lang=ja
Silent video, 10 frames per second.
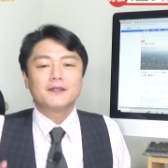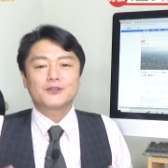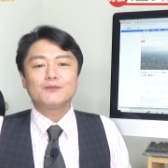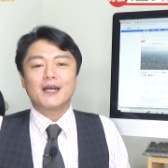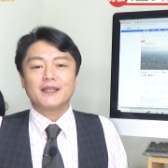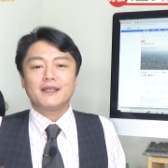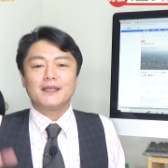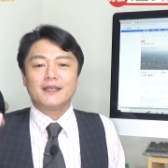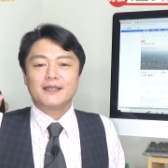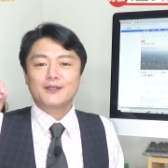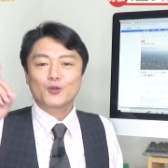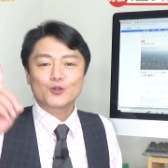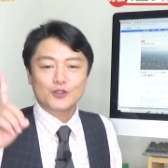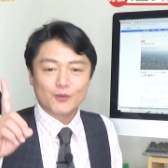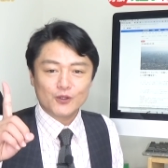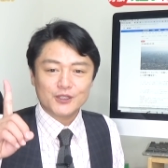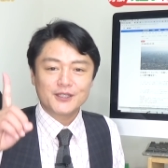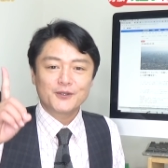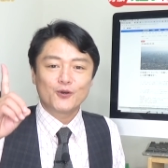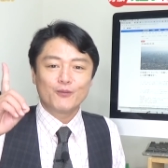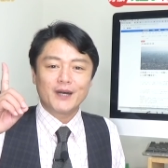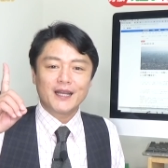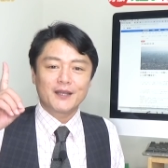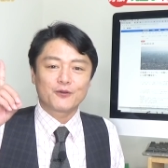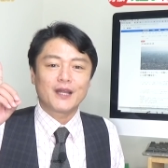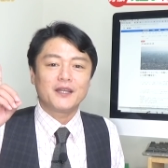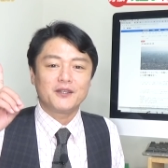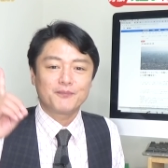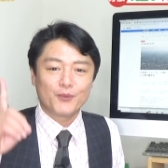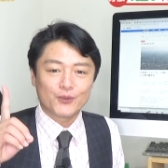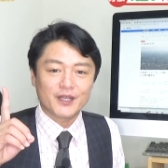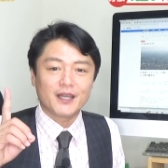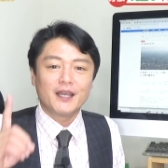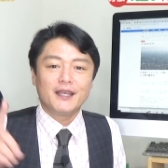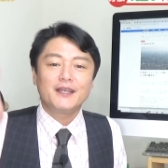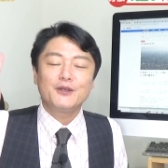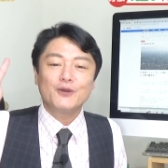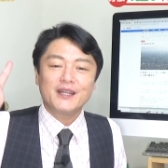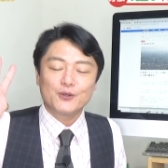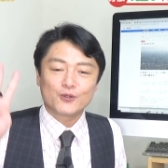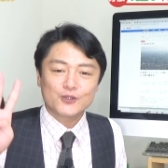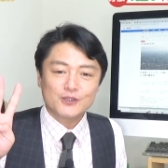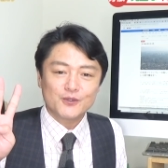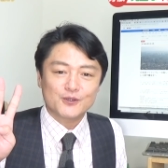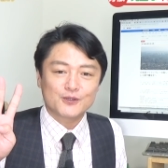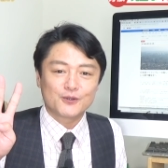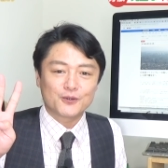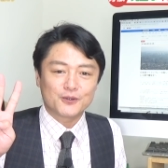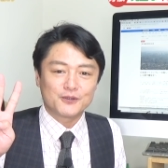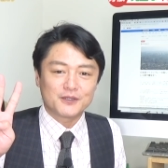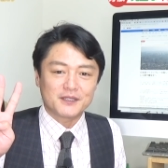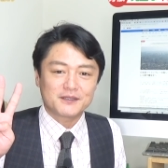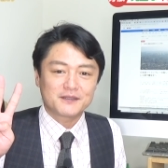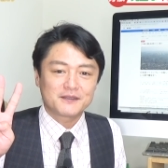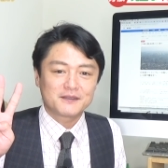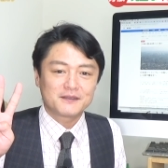つまり一つもシリコンバレーのない日本でいきなり4つも作ろうというんです